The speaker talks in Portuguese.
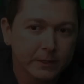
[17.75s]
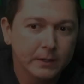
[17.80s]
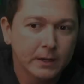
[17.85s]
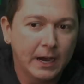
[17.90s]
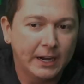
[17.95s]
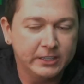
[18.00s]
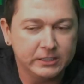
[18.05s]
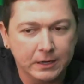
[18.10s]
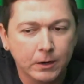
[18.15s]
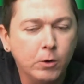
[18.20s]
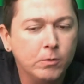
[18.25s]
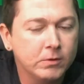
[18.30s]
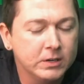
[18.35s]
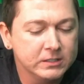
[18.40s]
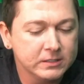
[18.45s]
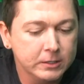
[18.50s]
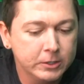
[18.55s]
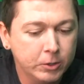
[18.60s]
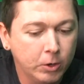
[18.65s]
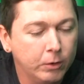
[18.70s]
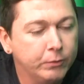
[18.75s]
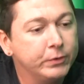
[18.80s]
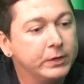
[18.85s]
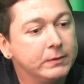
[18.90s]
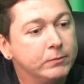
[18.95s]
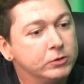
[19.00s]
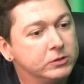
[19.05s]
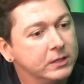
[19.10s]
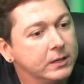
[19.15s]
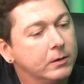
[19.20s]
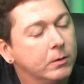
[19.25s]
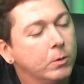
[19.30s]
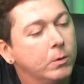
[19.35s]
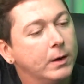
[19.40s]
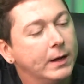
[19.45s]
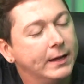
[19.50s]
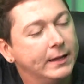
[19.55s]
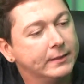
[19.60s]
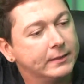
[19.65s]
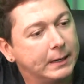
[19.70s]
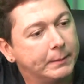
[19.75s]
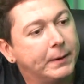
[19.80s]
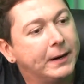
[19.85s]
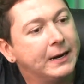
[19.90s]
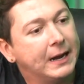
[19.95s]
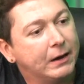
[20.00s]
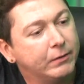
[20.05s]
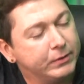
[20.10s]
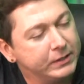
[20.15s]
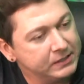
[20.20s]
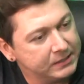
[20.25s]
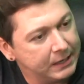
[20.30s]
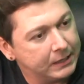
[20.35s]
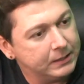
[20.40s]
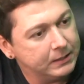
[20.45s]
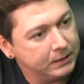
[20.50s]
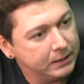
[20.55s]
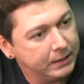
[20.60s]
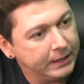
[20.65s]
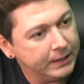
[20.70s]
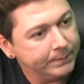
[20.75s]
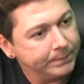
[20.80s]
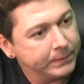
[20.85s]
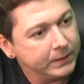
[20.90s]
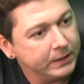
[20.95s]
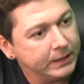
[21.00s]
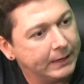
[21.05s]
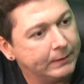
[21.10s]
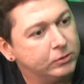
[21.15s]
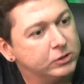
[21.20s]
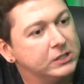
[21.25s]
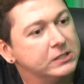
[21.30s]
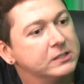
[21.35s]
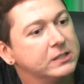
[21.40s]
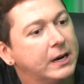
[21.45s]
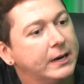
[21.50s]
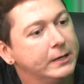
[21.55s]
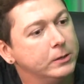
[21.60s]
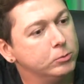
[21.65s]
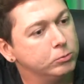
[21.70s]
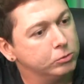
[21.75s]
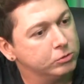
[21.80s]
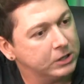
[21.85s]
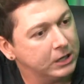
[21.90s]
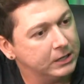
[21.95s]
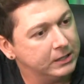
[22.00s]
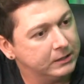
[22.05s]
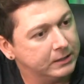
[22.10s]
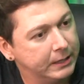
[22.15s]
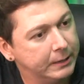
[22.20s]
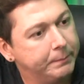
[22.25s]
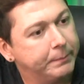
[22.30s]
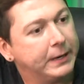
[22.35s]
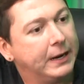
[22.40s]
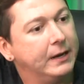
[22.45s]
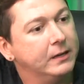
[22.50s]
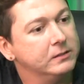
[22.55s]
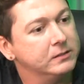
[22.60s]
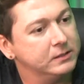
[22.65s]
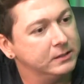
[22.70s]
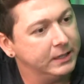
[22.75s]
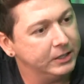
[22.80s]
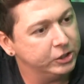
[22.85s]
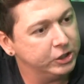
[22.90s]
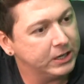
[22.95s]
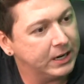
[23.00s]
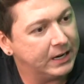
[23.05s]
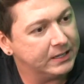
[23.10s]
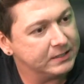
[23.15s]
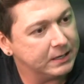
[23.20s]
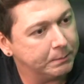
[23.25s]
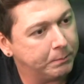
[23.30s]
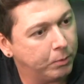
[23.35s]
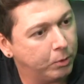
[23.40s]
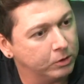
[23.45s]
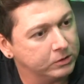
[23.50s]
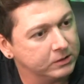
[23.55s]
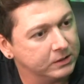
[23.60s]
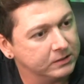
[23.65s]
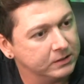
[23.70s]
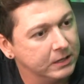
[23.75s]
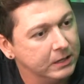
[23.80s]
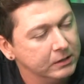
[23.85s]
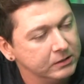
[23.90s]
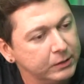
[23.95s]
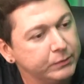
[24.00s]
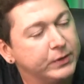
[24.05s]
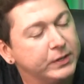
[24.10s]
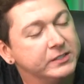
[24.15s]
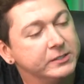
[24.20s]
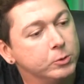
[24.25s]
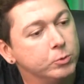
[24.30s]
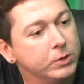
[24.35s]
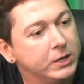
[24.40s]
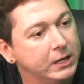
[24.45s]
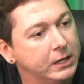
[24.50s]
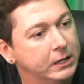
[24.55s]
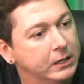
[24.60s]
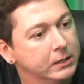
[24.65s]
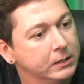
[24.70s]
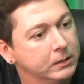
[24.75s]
A gente estava conversando em off que você é, trabalhava em CLT e aí você saiu do CLT para se dedicar às apostas. Sim. Você fazia o quê?